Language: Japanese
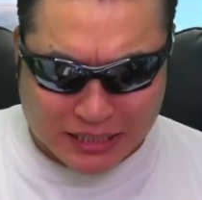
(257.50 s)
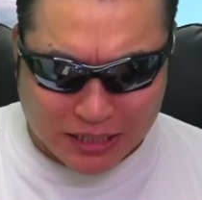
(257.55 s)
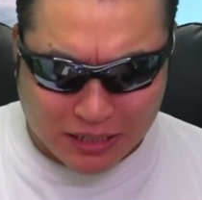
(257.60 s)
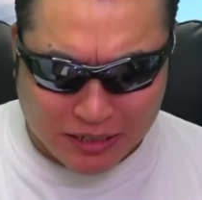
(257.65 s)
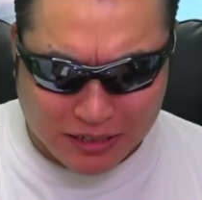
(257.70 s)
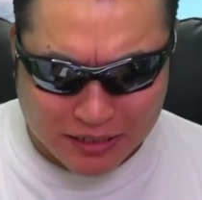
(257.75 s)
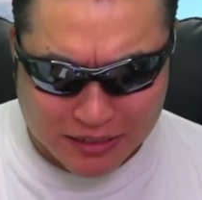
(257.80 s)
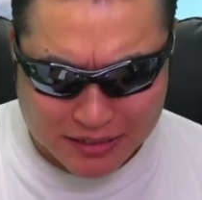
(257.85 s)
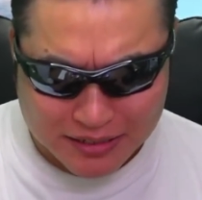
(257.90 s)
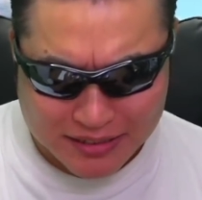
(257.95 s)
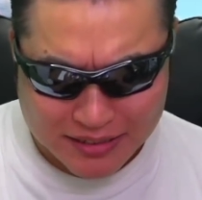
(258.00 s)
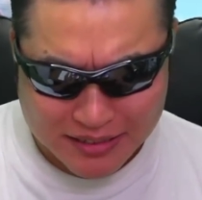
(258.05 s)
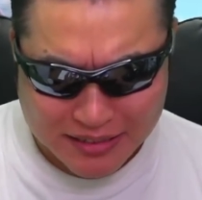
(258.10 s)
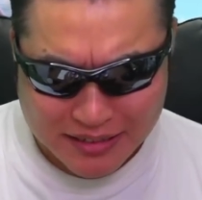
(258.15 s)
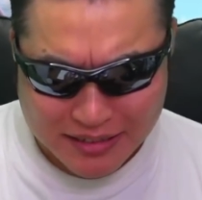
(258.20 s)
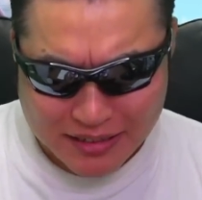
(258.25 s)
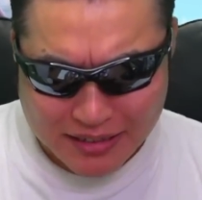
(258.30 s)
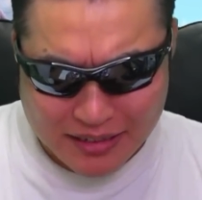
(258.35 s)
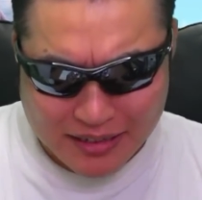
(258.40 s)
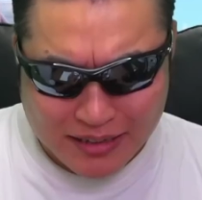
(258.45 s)
くそ
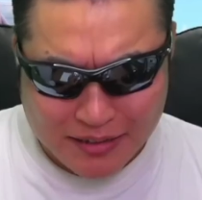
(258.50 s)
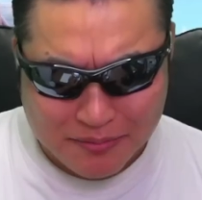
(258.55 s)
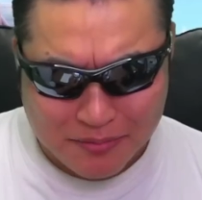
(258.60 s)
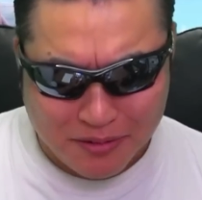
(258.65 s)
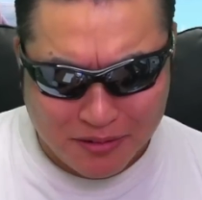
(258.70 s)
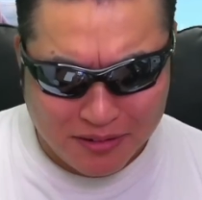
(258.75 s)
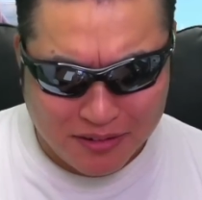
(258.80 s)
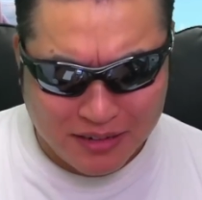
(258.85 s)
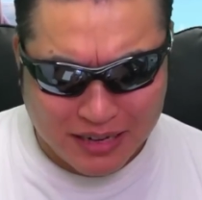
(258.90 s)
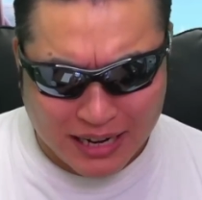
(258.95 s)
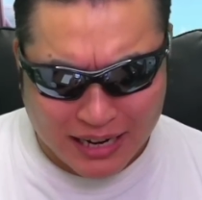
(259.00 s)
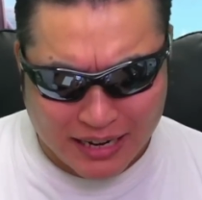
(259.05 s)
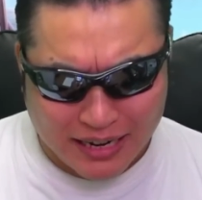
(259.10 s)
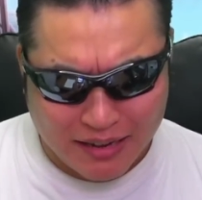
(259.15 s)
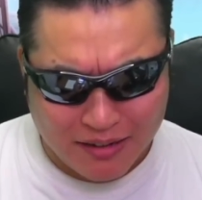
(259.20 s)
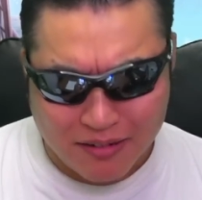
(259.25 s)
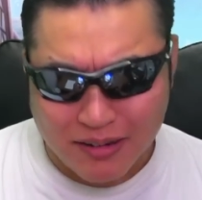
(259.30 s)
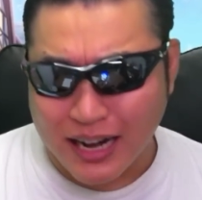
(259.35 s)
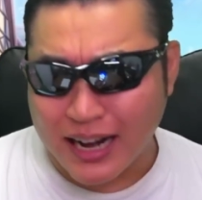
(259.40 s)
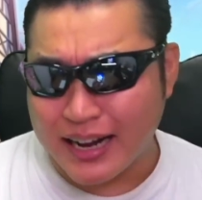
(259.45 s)
もう、
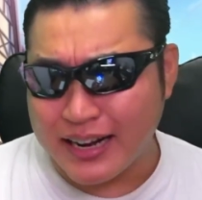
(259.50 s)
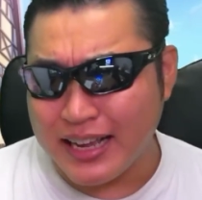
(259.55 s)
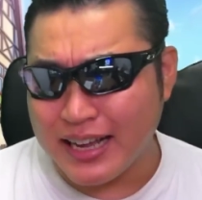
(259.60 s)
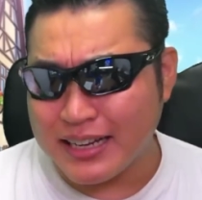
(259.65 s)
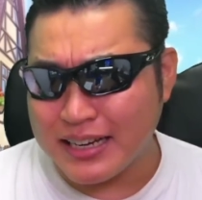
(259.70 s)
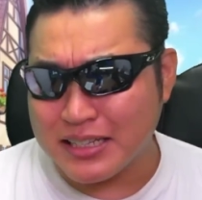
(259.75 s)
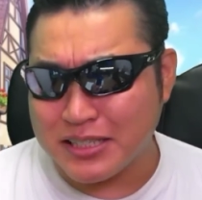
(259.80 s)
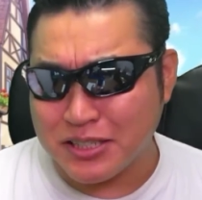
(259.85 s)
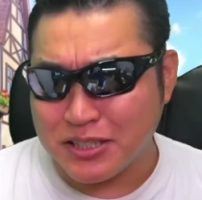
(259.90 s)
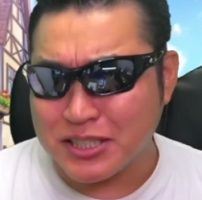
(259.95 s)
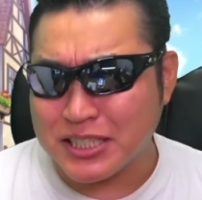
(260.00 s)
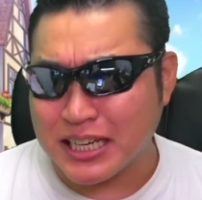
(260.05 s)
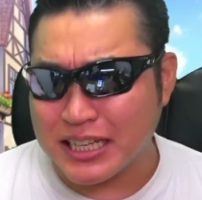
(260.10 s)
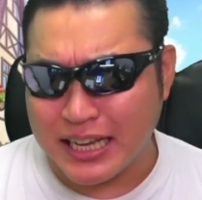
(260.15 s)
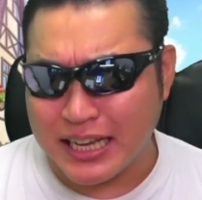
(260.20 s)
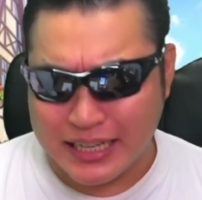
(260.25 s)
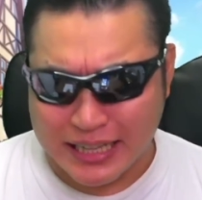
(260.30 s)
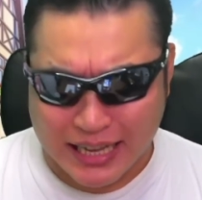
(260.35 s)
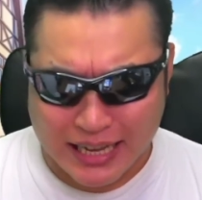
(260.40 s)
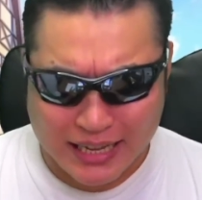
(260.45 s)
あれをあれあれし
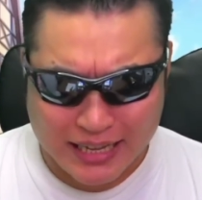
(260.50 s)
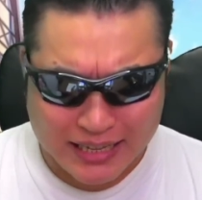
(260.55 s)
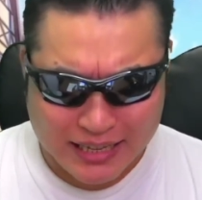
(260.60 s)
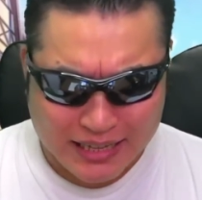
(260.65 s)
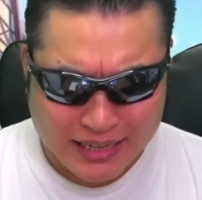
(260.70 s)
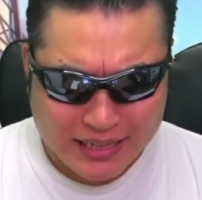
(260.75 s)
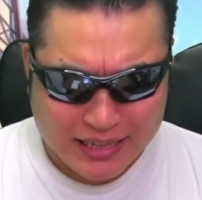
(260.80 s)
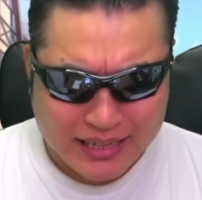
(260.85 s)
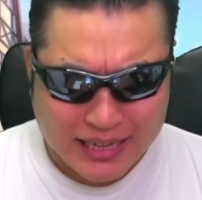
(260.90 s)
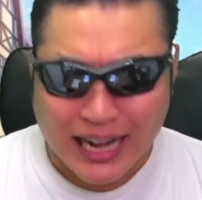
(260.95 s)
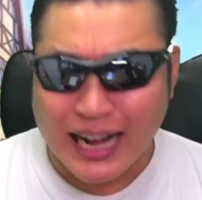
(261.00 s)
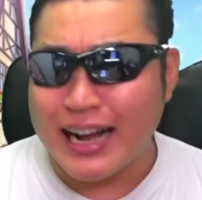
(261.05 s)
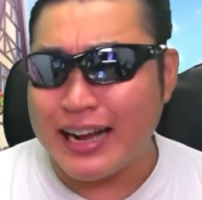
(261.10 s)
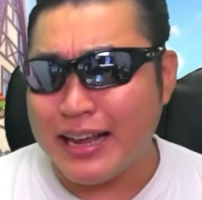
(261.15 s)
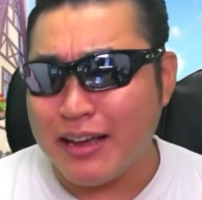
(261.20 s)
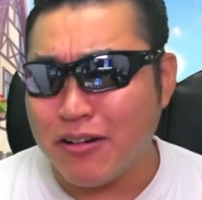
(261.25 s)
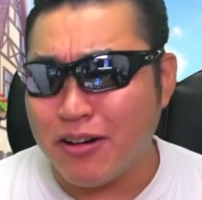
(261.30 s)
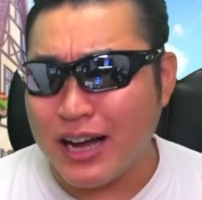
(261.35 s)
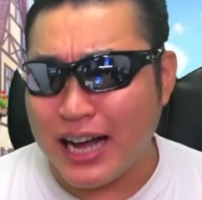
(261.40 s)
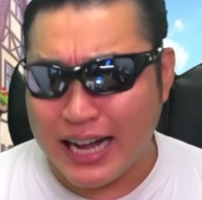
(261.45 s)
かないね。
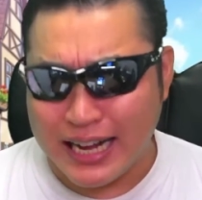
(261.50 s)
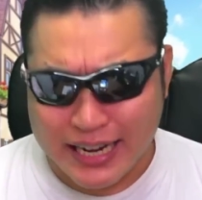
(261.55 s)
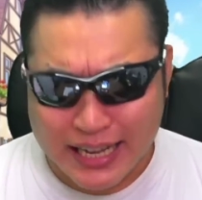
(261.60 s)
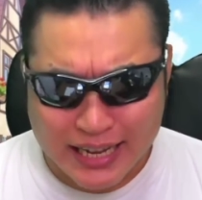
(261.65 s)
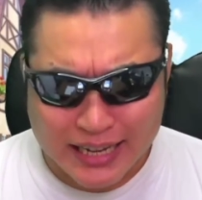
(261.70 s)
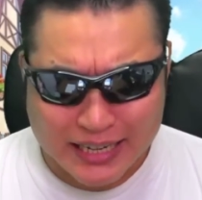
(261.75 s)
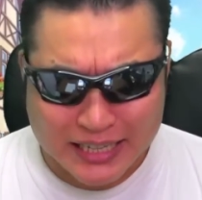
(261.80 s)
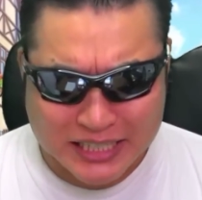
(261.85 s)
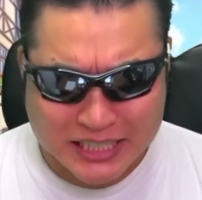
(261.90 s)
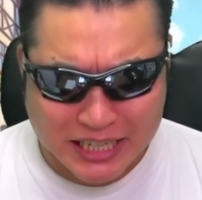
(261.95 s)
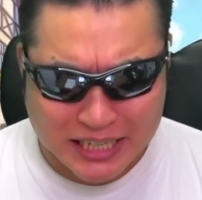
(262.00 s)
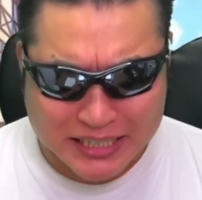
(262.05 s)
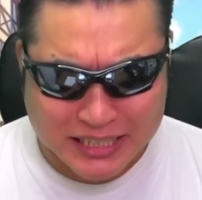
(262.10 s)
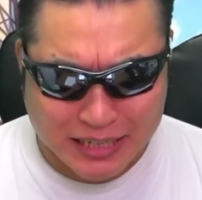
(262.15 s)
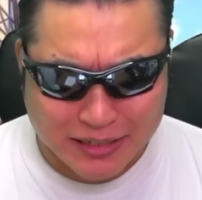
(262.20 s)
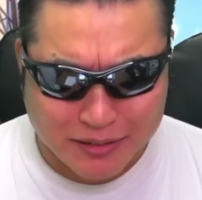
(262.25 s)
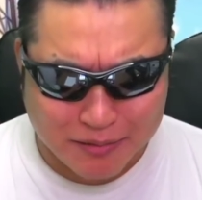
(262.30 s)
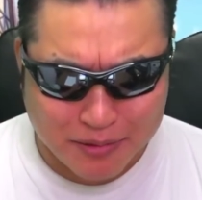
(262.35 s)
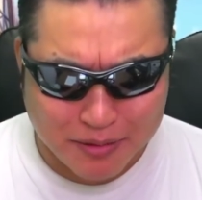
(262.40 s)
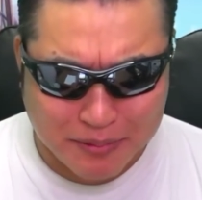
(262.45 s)
あれをあれあれしてい
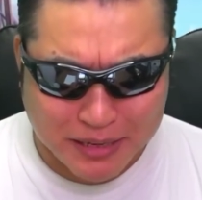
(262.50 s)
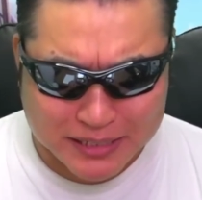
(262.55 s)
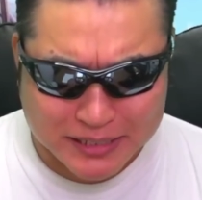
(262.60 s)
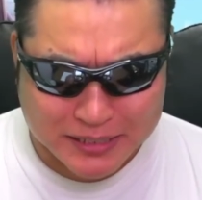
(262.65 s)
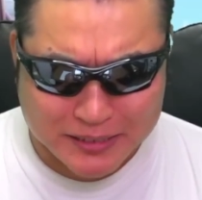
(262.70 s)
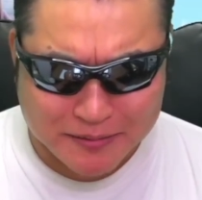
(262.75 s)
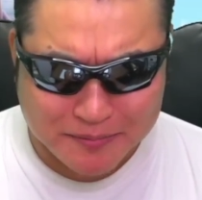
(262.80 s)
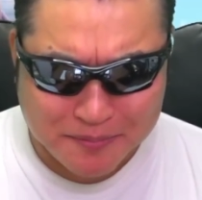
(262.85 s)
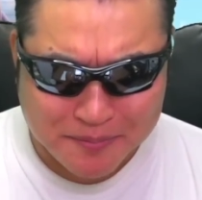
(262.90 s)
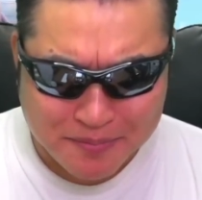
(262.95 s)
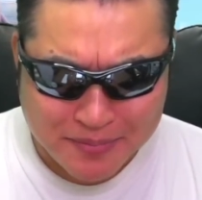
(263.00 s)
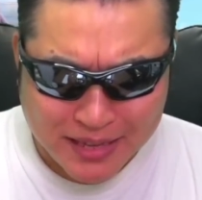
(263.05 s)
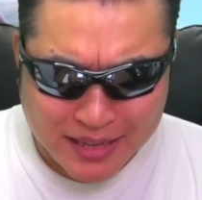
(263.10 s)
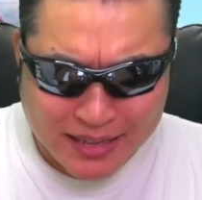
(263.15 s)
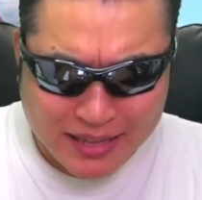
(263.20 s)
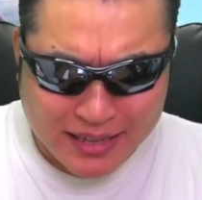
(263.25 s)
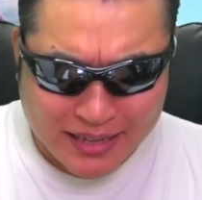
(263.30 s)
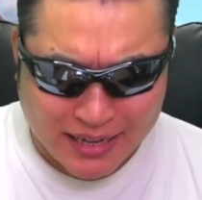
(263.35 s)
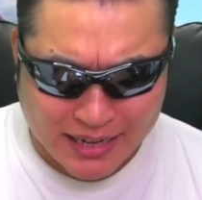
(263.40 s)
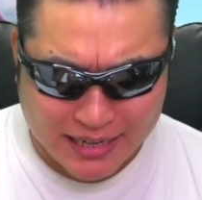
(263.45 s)
きたいと思います。
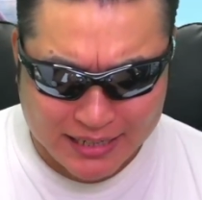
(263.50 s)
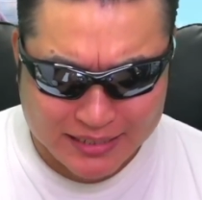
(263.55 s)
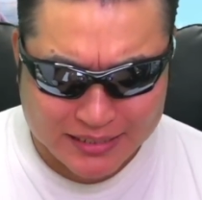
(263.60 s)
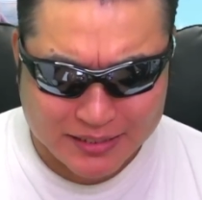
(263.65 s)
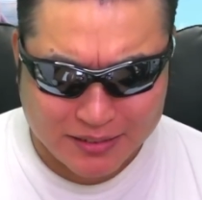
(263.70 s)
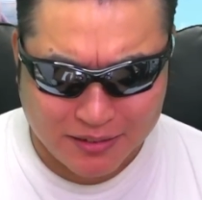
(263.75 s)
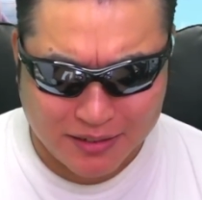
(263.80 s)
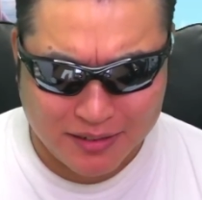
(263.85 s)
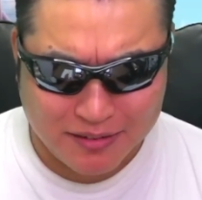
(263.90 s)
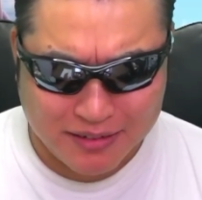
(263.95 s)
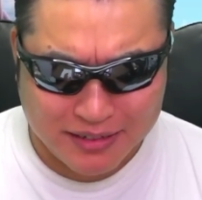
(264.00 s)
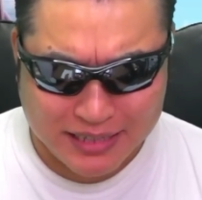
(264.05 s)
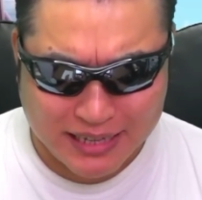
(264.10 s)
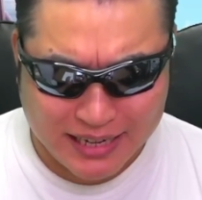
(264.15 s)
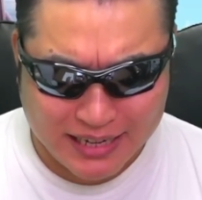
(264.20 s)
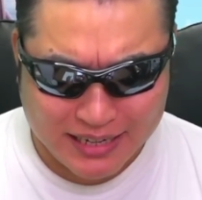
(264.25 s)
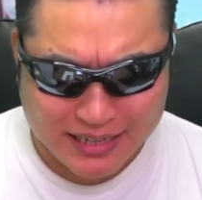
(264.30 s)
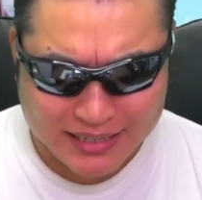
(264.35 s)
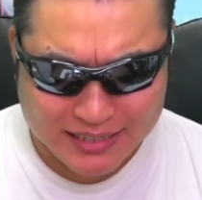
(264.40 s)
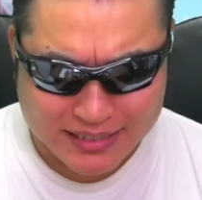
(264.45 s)
はい、それでは
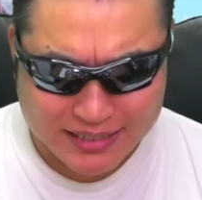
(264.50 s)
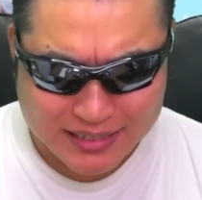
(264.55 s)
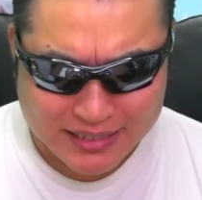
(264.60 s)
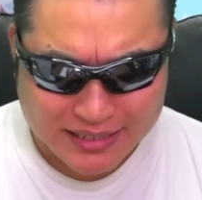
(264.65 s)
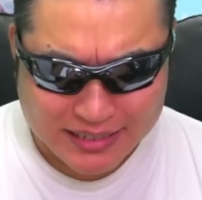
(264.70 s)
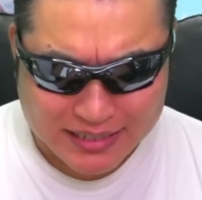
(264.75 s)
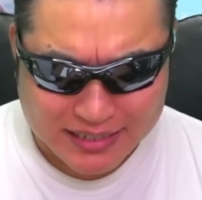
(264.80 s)
ね。